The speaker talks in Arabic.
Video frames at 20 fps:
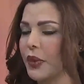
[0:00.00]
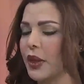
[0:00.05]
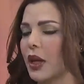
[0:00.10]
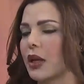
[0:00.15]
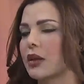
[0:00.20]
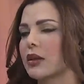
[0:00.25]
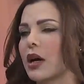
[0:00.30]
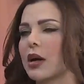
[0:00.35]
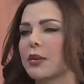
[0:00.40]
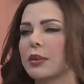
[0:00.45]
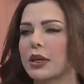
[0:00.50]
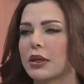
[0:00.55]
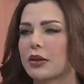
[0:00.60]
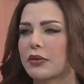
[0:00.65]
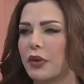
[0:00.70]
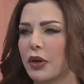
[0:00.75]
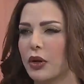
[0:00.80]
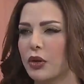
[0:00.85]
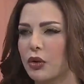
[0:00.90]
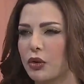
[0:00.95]
يعني دائما
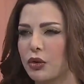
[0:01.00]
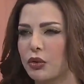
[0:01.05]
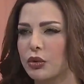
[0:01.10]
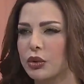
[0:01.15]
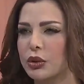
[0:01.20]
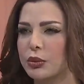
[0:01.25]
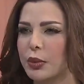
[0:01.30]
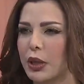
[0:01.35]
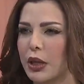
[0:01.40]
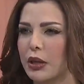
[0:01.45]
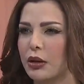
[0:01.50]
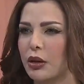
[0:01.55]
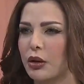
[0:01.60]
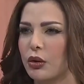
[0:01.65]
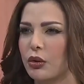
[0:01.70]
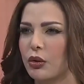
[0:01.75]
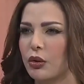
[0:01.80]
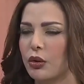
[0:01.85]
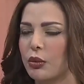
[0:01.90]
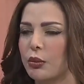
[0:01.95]
يفكرون
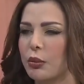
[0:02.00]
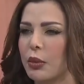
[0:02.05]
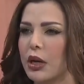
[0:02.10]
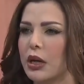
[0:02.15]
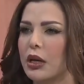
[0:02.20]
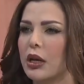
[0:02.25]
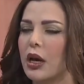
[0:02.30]
بانه هم